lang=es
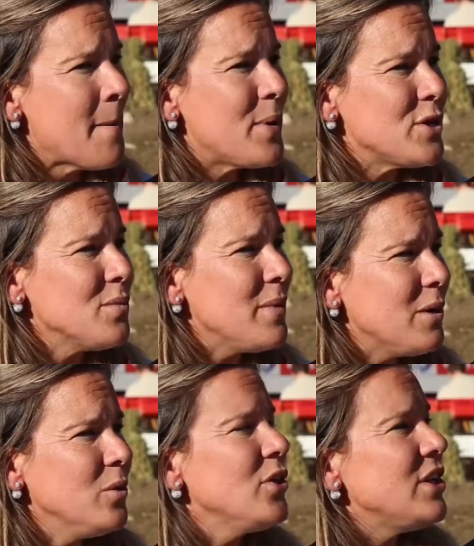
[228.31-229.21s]
pero es un
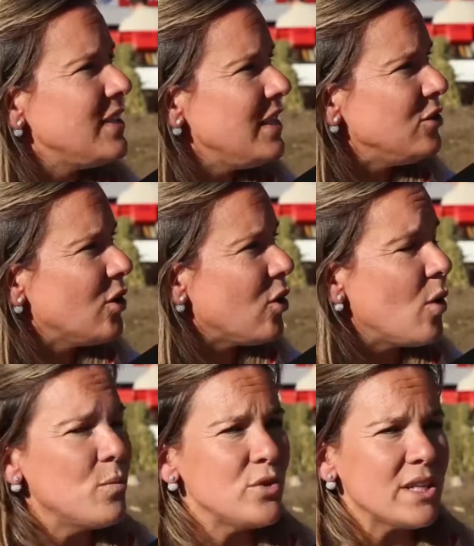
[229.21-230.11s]
vehículo distinto,
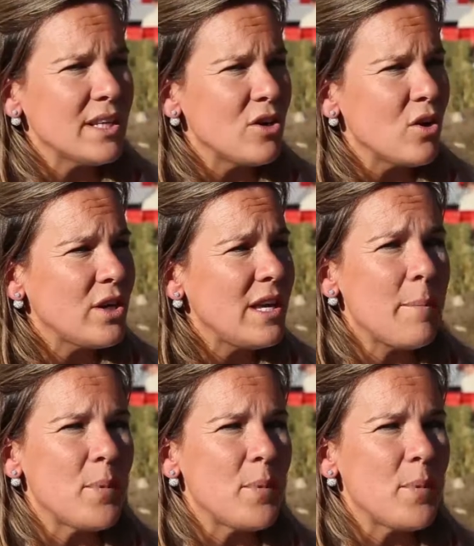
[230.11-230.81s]
con mucha tecnología,